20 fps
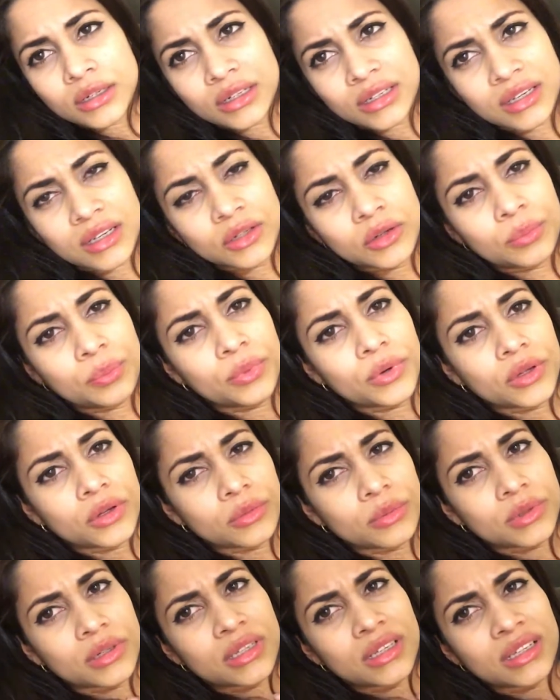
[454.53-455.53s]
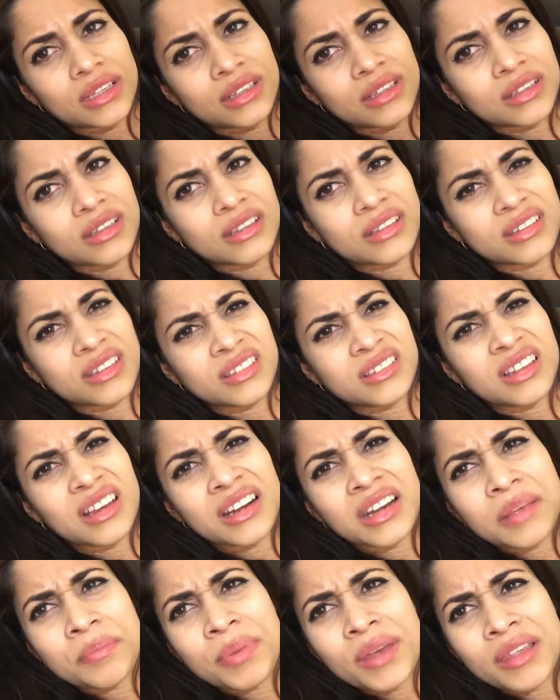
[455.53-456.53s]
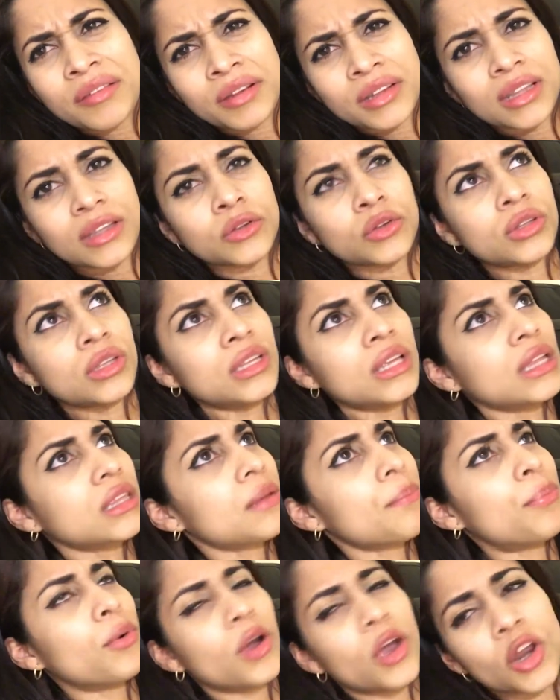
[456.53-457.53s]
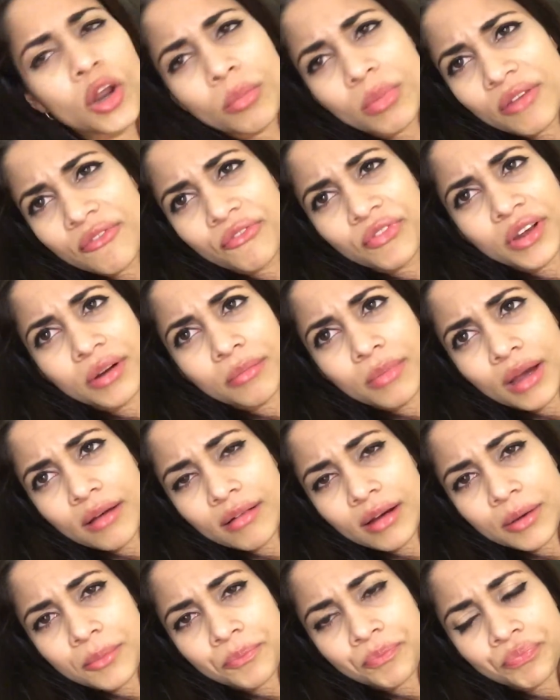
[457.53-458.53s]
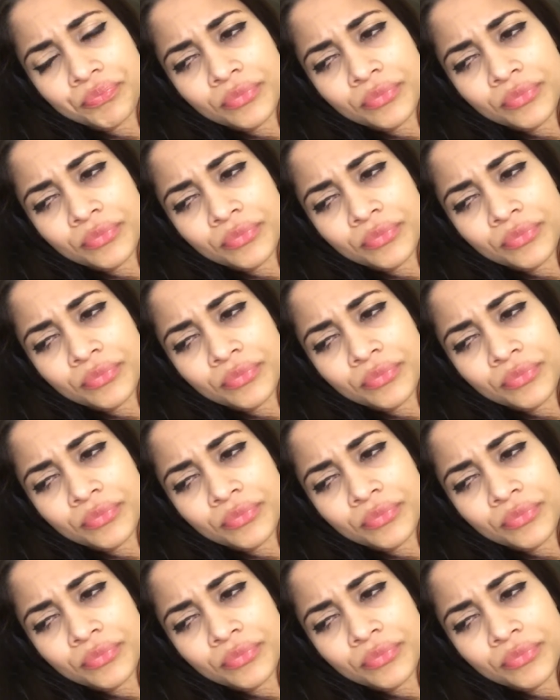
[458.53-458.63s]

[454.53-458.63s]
es que no puedo, porque es que esta gripe de verdad, yo tenía tiempo que no me enfermaba.